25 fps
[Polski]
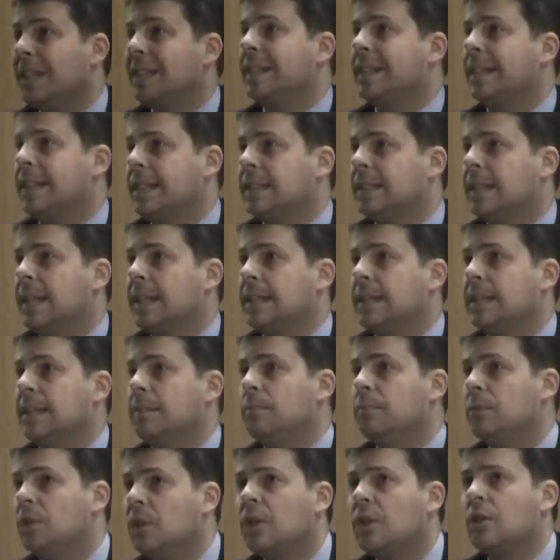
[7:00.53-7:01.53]
Nie
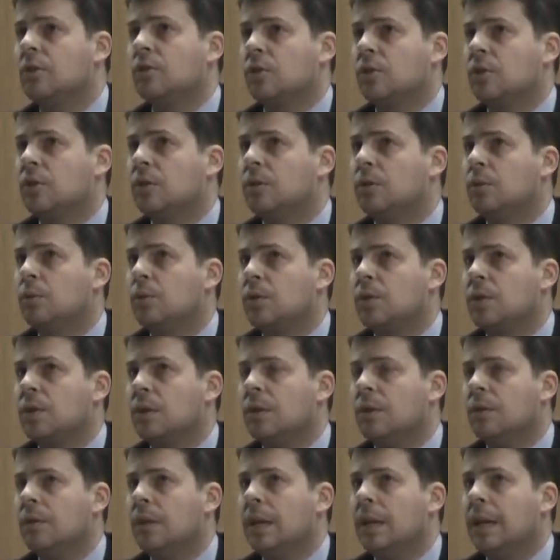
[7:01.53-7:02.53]
traktatem, nie
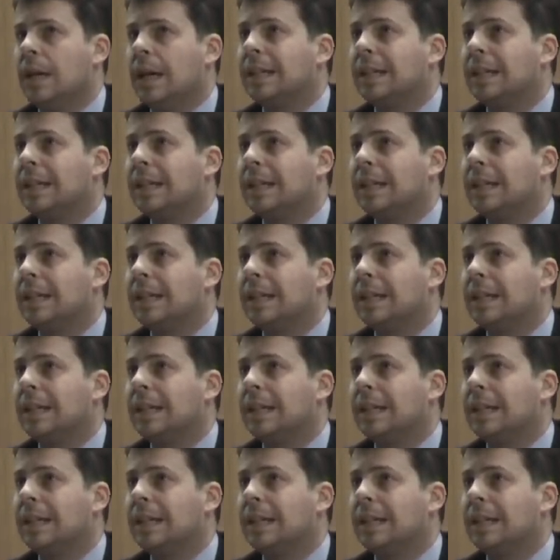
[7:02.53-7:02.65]
konstytucją,